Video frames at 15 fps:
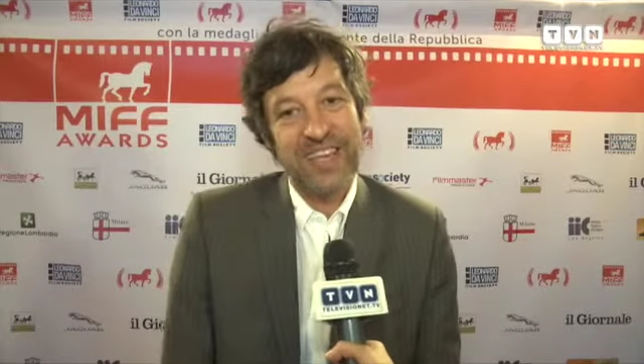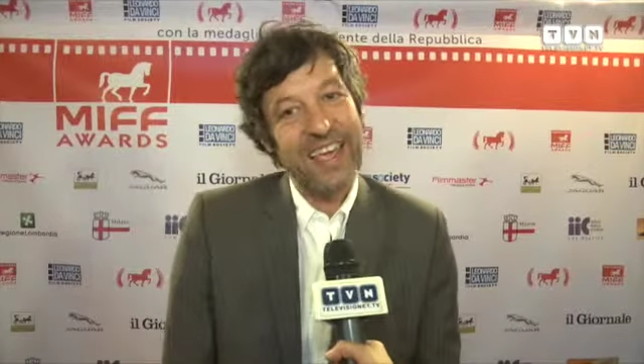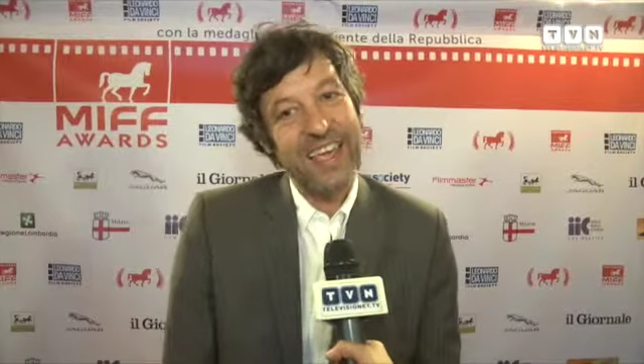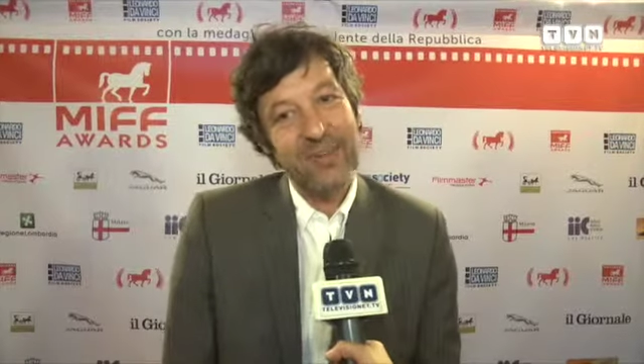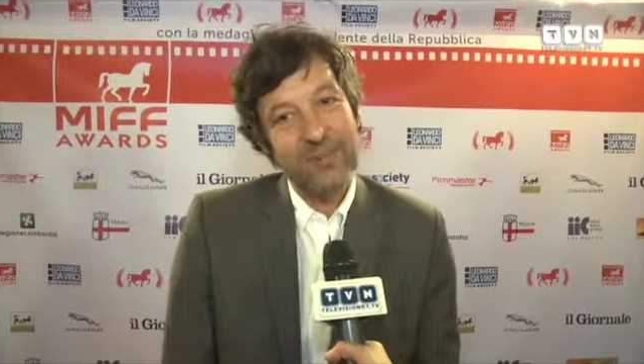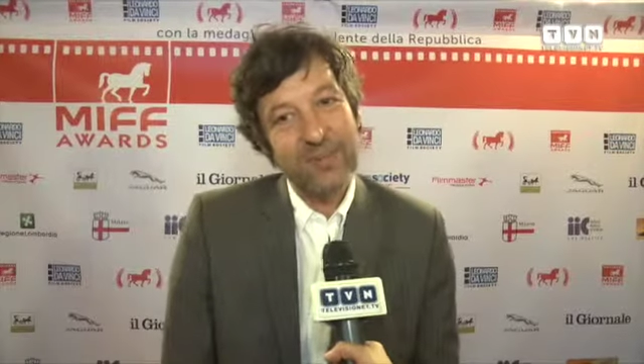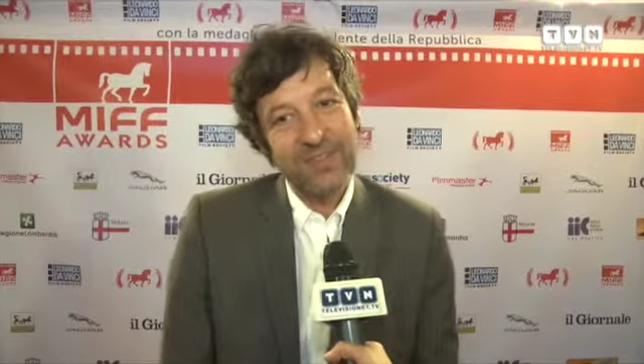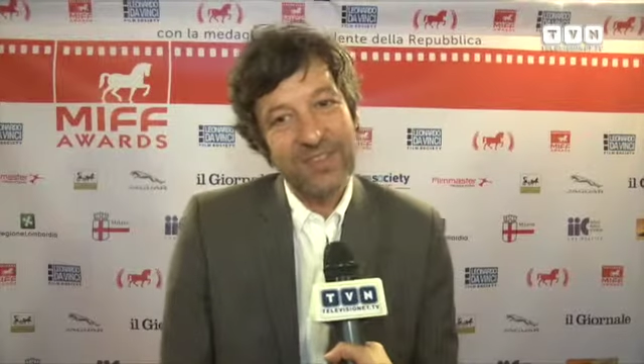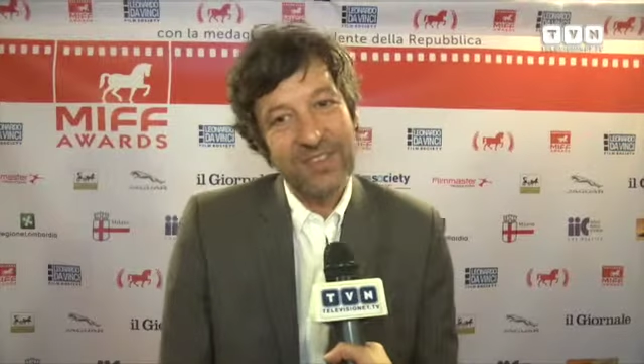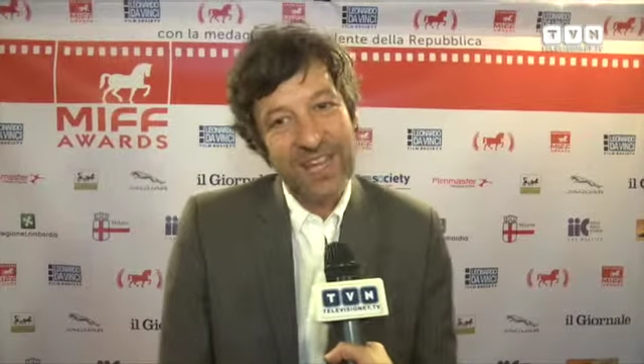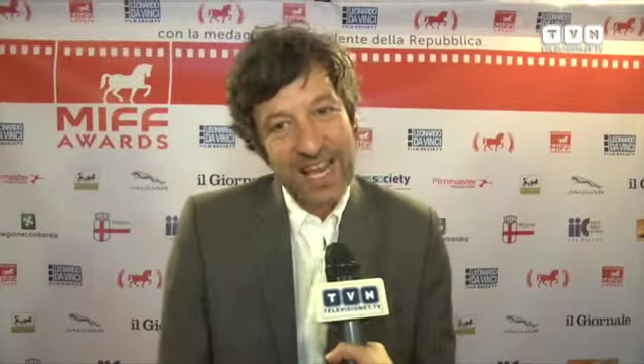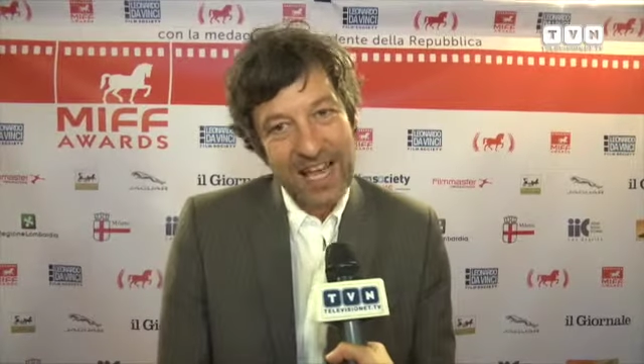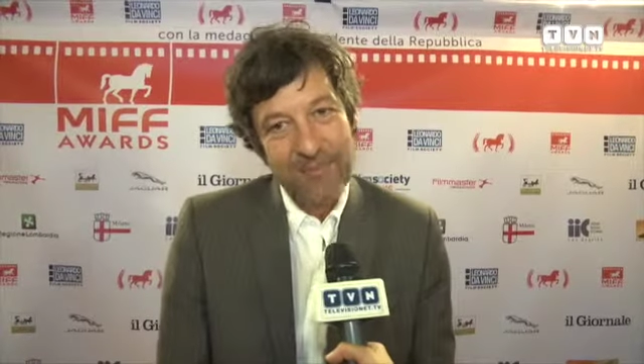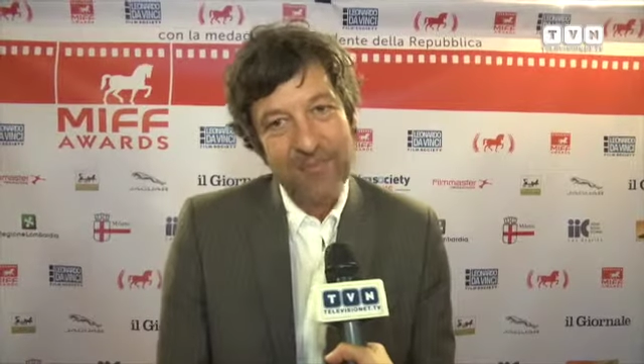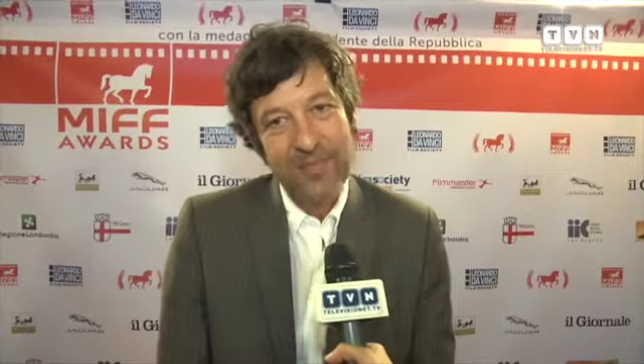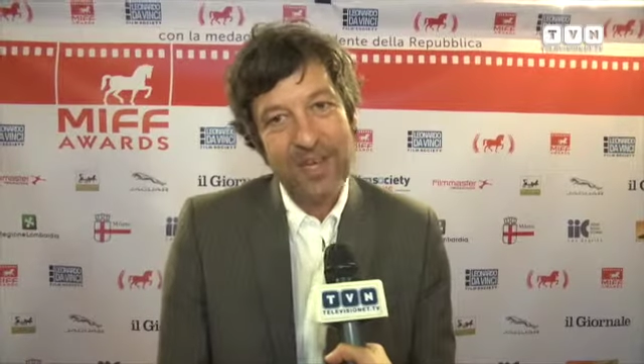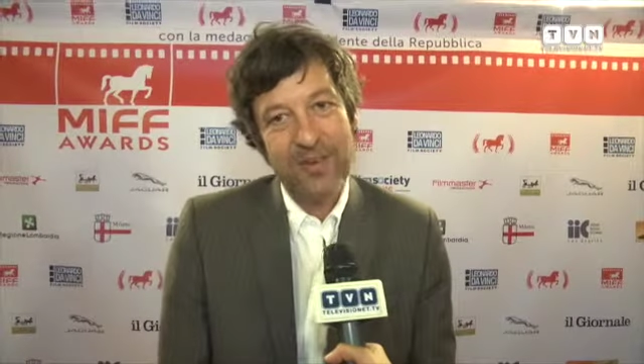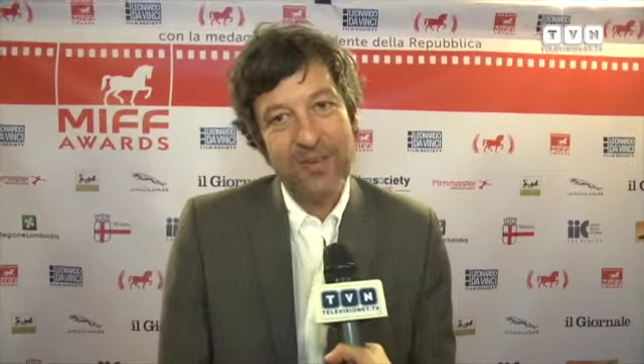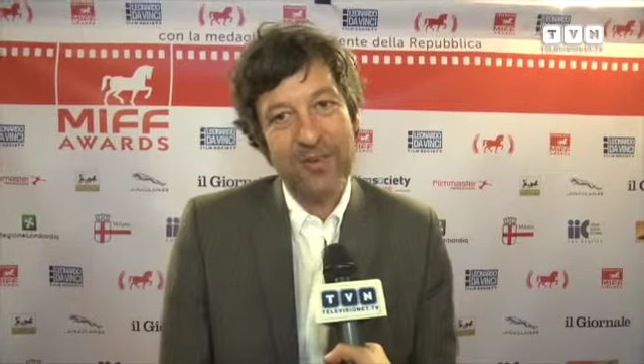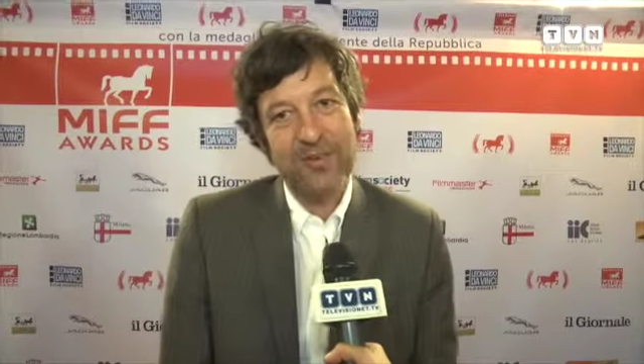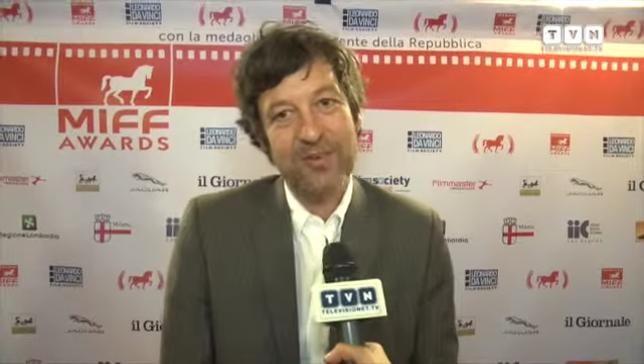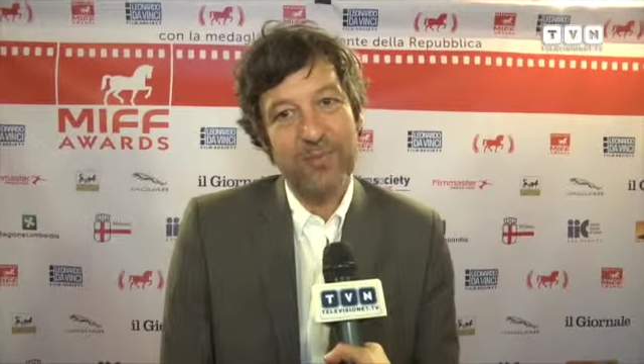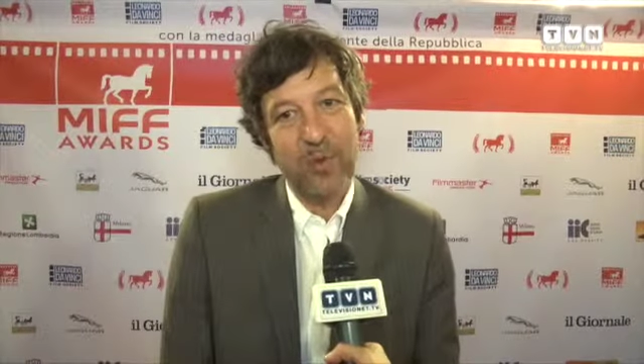È un dramma con